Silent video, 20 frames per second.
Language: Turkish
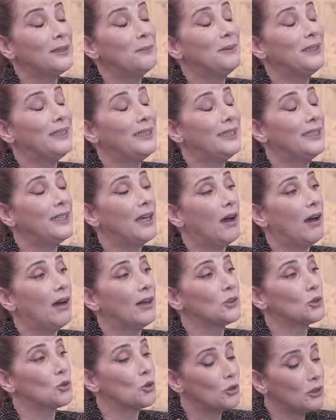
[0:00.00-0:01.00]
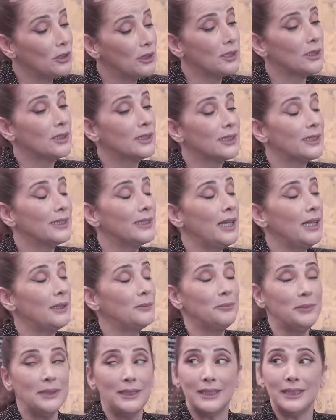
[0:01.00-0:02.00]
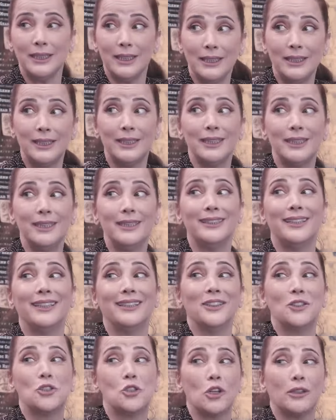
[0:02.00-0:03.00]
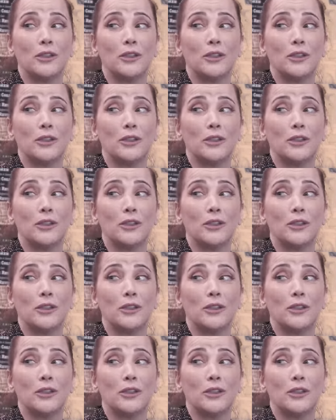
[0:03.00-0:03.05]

tabii ki ya. Soruları hazırlayan biz iki